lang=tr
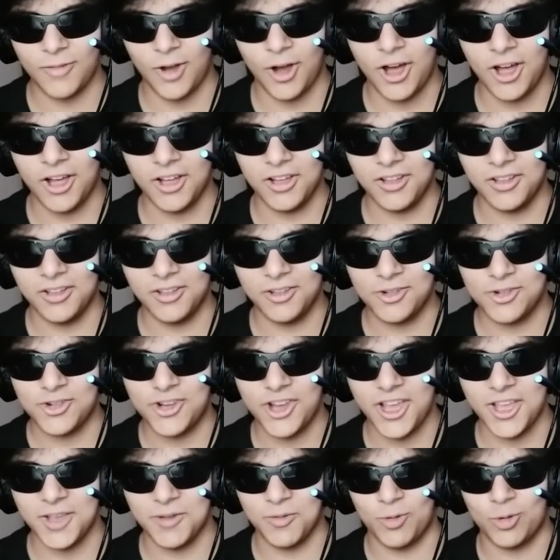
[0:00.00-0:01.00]
A
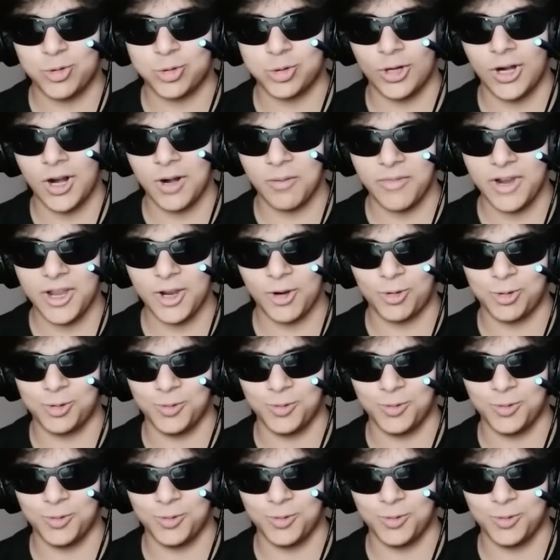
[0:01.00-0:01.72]
şey kusura bakmayın